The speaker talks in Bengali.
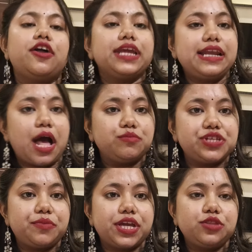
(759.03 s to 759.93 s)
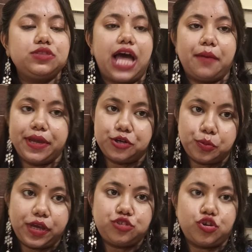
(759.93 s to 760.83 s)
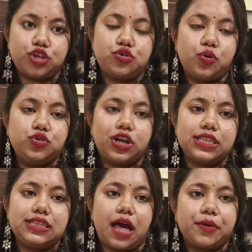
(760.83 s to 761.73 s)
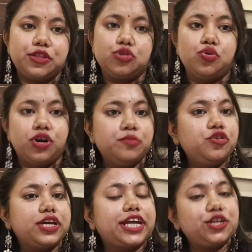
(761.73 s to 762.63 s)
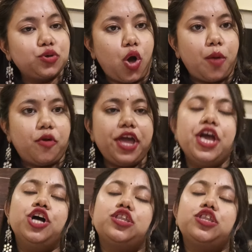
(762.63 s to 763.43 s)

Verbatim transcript: কারণ কি রামশ্যামের কিন্তু দাম একটু বেশি হয় শকুন্তলাতে দাম কিন্তু তুলনামূলক একটু কম হয়